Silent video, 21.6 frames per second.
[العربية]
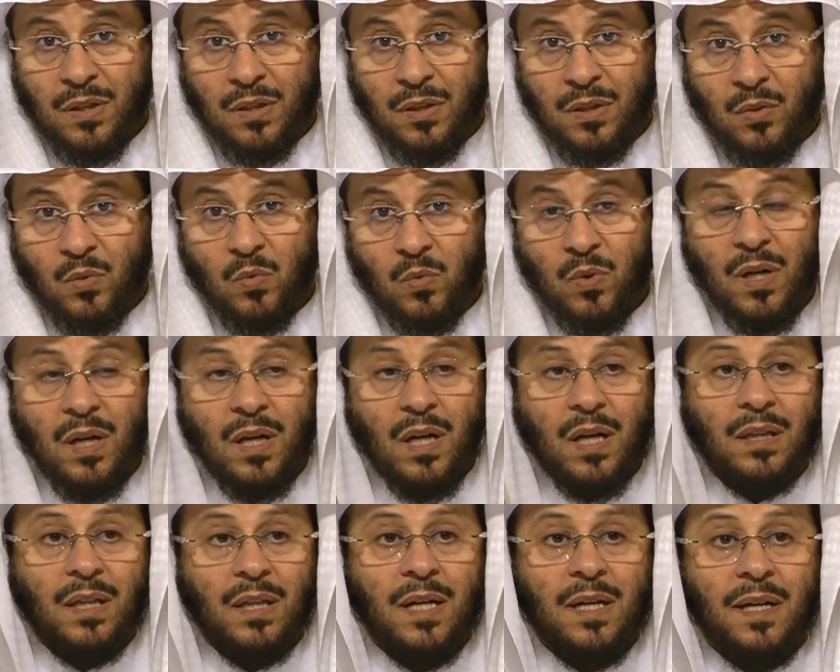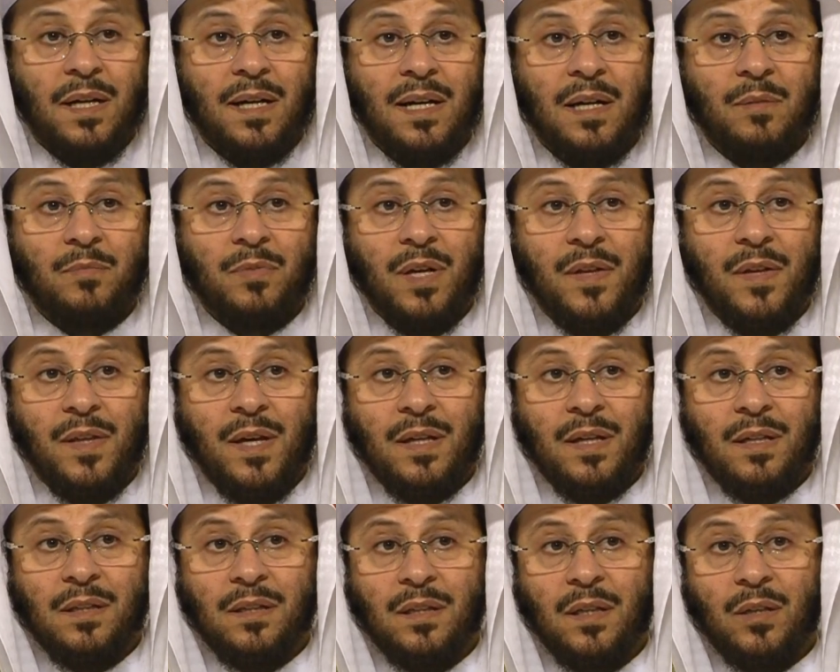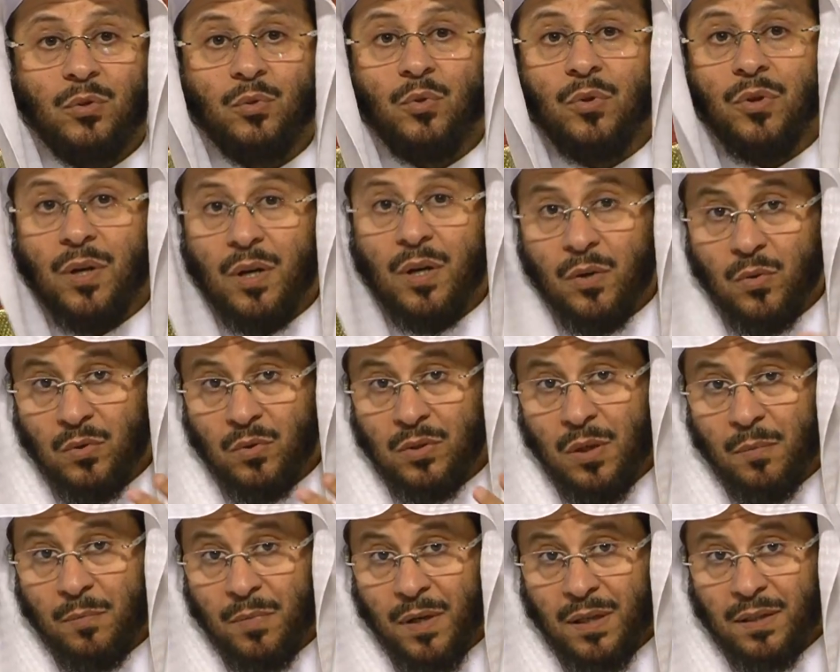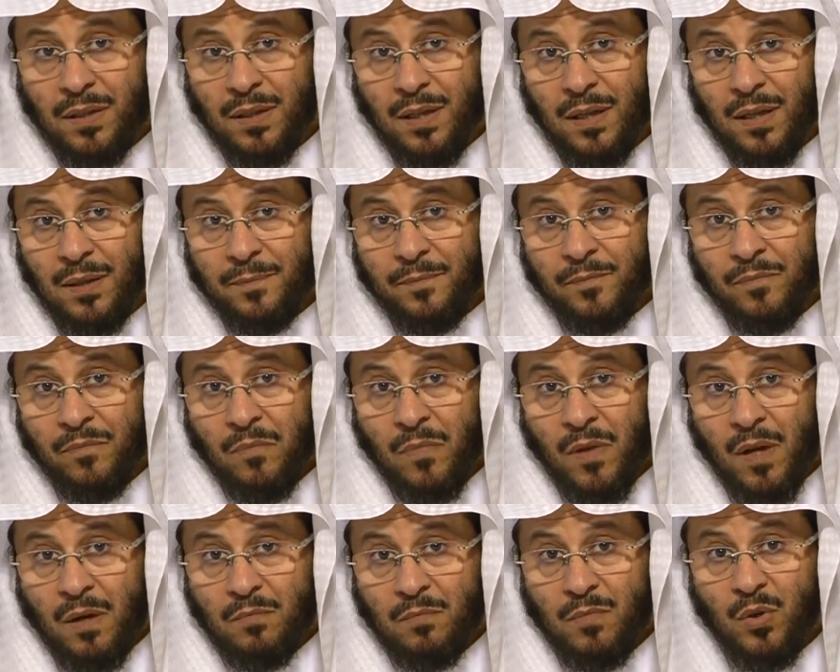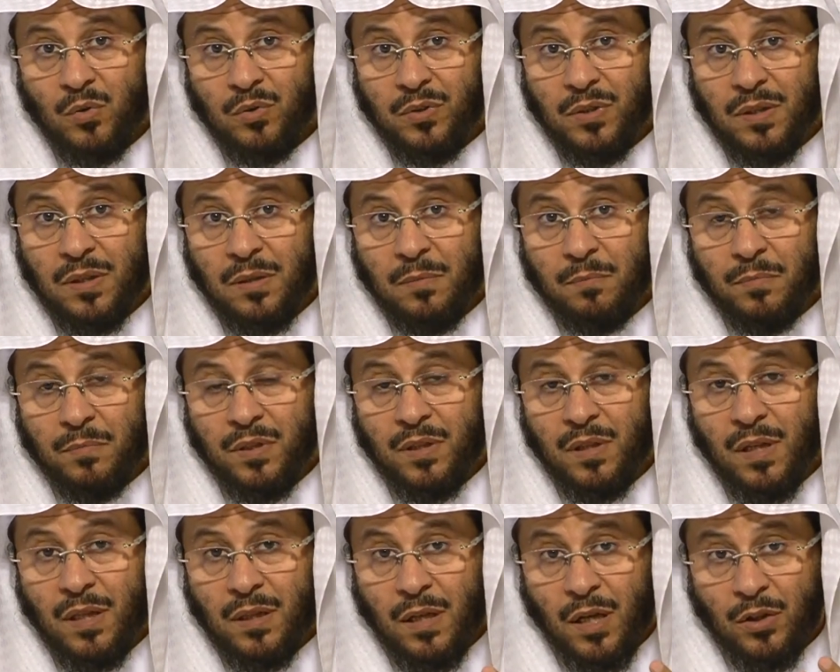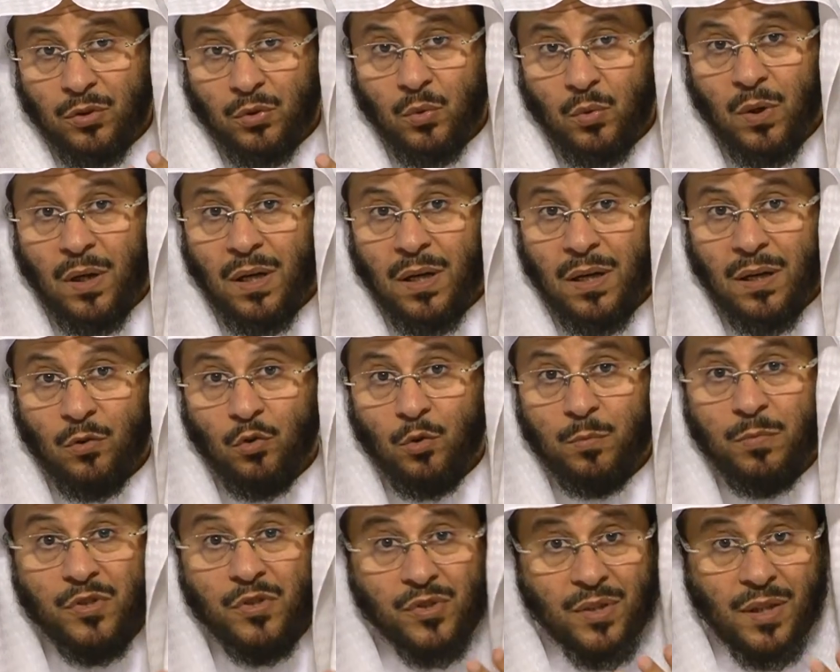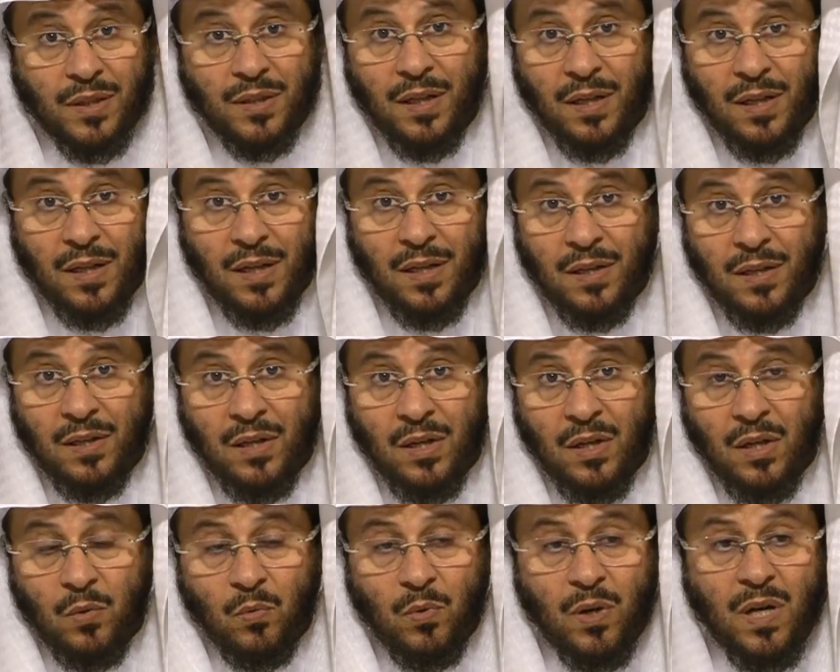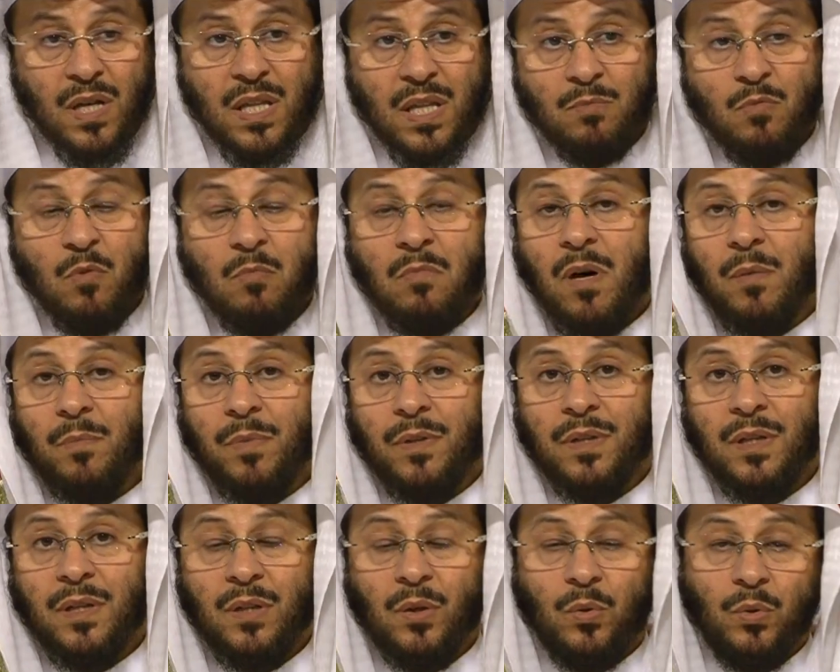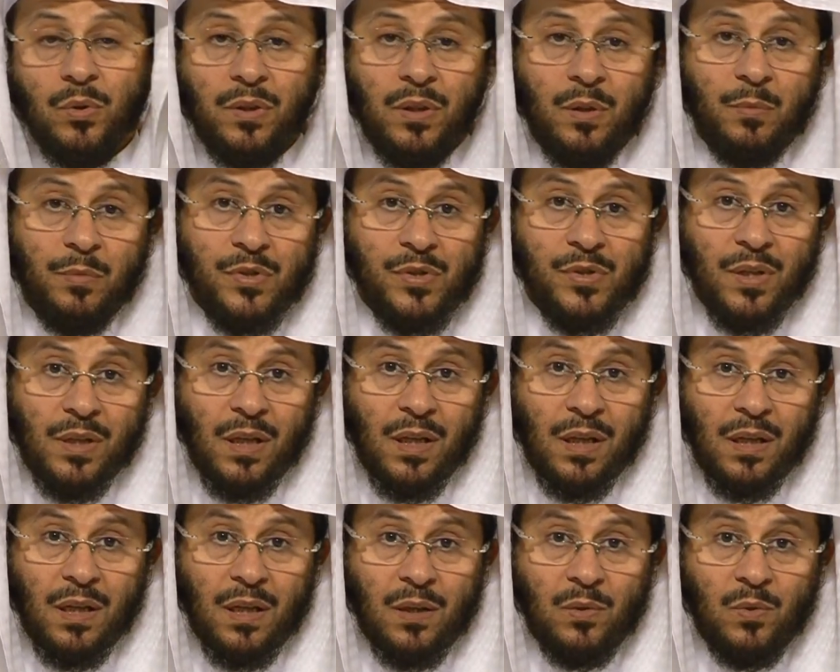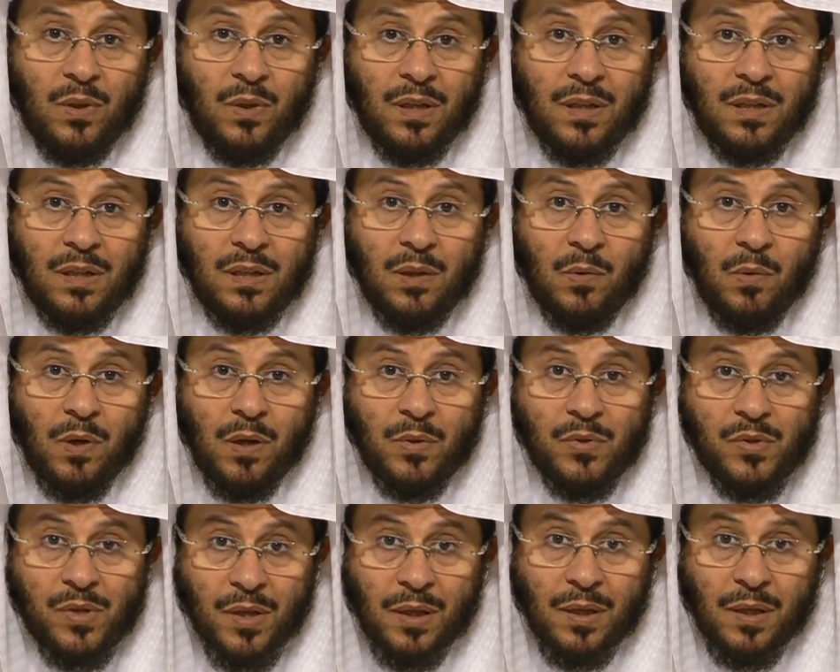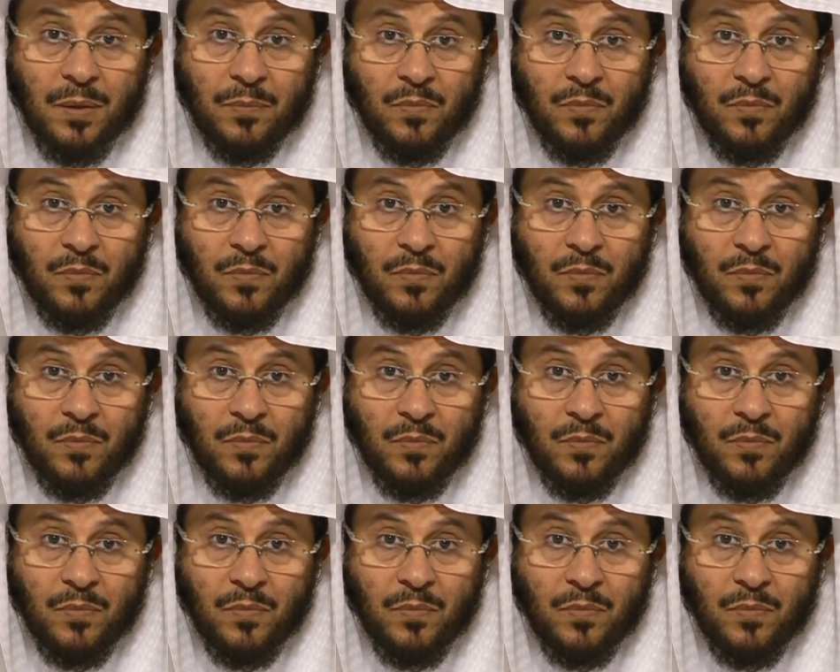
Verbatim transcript: والأرحام كذلك يذكرون بعد موتهم بالدعاء وبالصدقة وهذا مما بينه النبي صلى الله عليه وآله وسلم